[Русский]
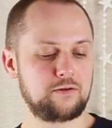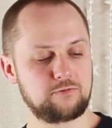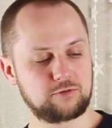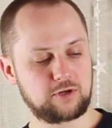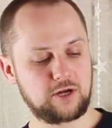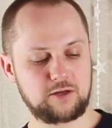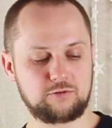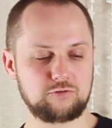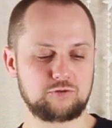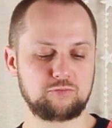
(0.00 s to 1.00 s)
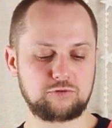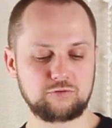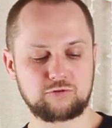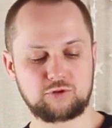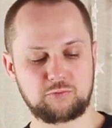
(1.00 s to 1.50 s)
Вот такая тоже
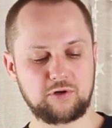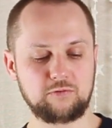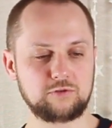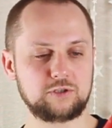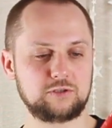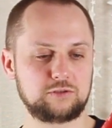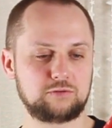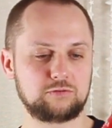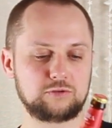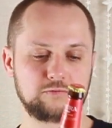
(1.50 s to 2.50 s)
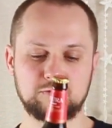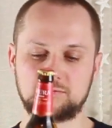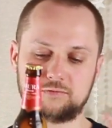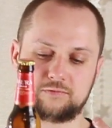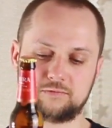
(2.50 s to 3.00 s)
бутылочка очень похожа, тоже вот,
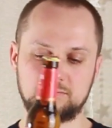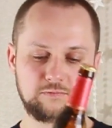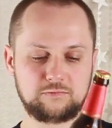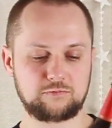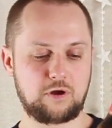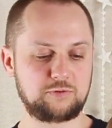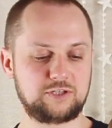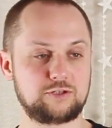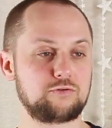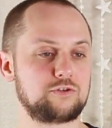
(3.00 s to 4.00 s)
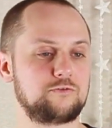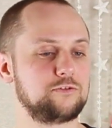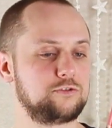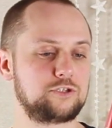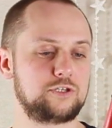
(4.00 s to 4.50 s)
ну как бы здесь только
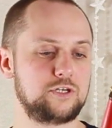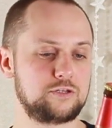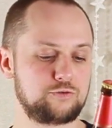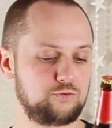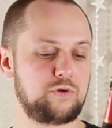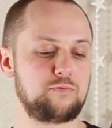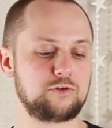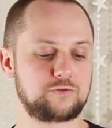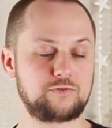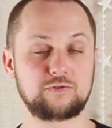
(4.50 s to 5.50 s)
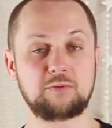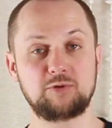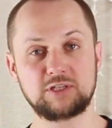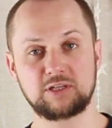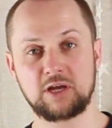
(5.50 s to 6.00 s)
звездочки нет, чуть побольше всего
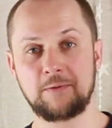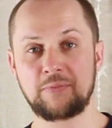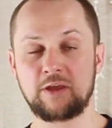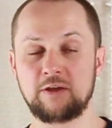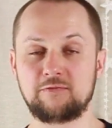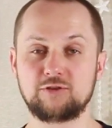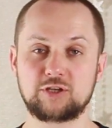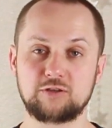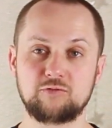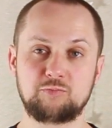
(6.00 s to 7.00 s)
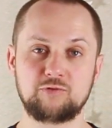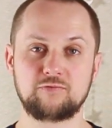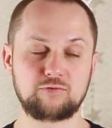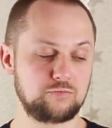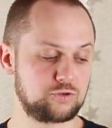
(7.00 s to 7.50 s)
написано. Фишка этого пива
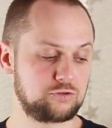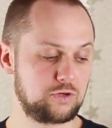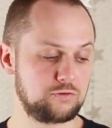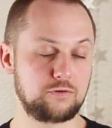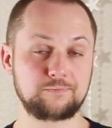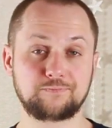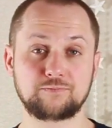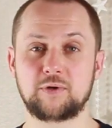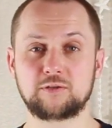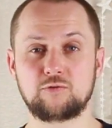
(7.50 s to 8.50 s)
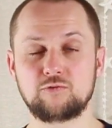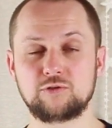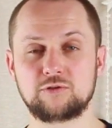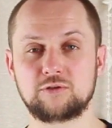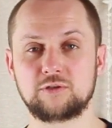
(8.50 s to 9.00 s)
в том, что оно
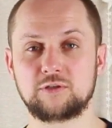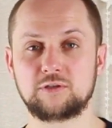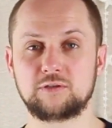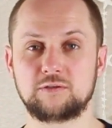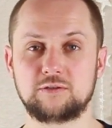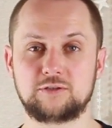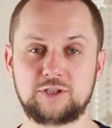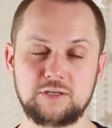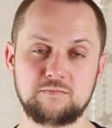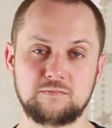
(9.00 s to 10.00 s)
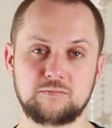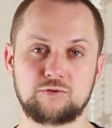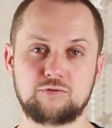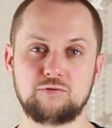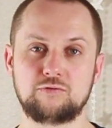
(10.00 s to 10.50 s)
подходит э, тем
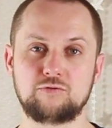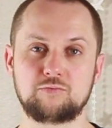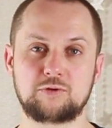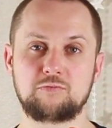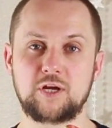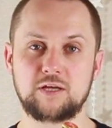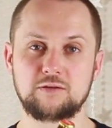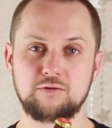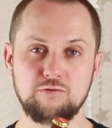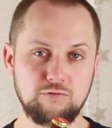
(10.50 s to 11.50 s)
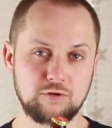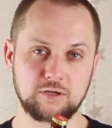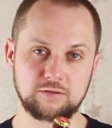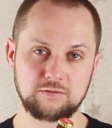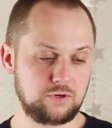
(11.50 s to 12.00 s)
кто не употребляет
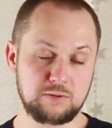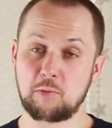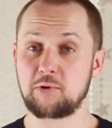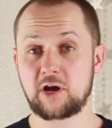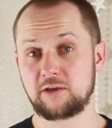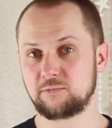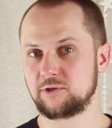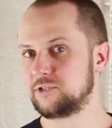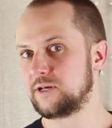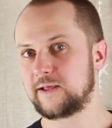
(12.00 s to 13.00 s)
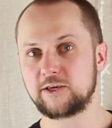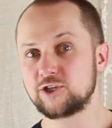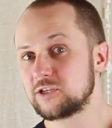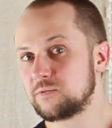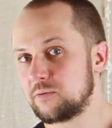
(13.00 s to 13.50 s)
глютен. Либо по каким-то
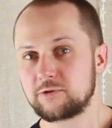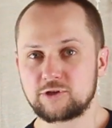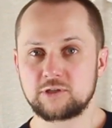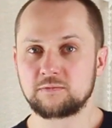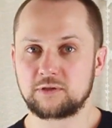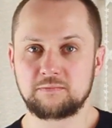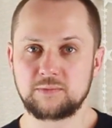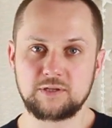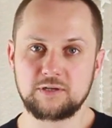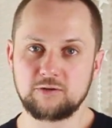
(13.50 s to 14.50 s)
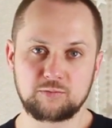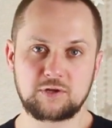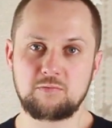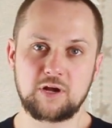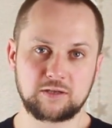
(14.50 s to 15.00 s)
идеологическим да, причинам там, не
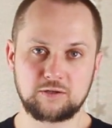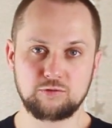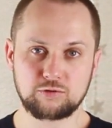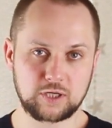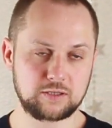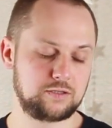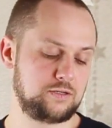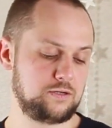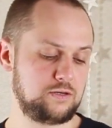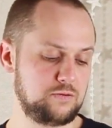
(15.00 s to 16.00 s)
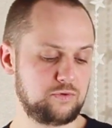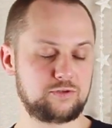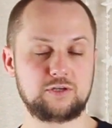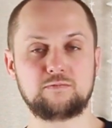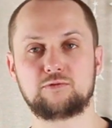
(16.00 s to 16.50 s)
употребляет глютен, э, либо
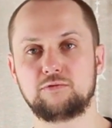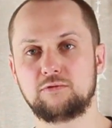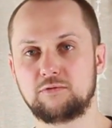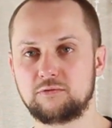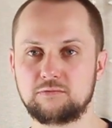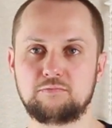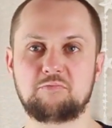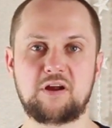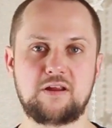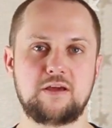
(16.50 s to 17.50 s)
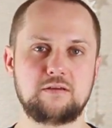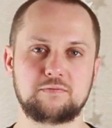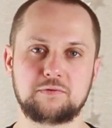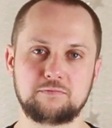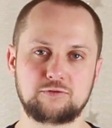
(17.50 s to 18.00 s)
тем, кто
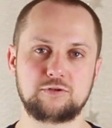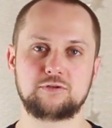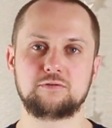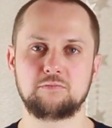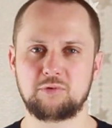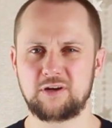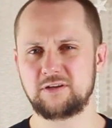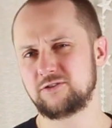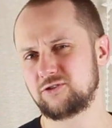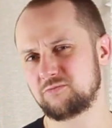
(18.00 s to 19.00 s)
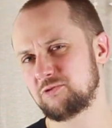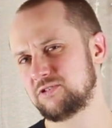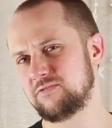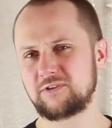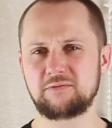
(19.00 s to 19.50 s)
болеет, потому что есть такая болезнь, сейчас в
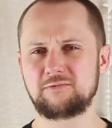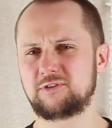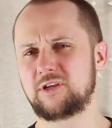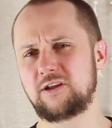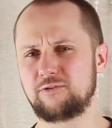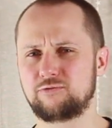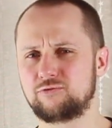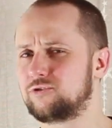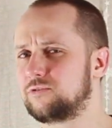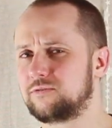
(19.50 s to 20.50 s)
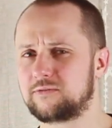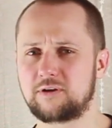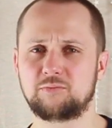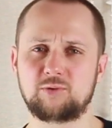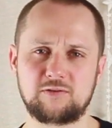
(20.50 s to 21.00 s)
последнее время стали ее тоже
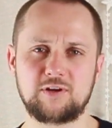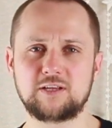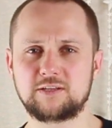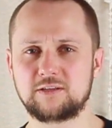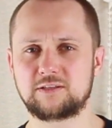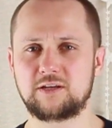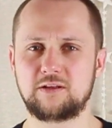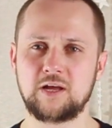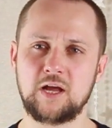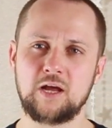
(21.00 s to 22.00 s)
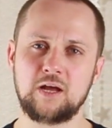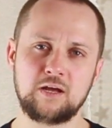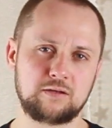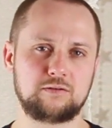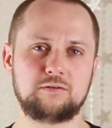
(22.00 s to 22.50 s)
как-то проявляться, она стала
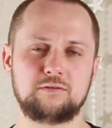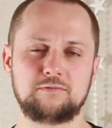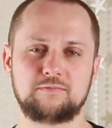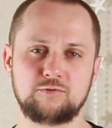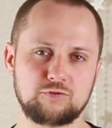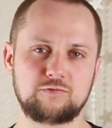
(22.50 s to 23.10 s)
э, не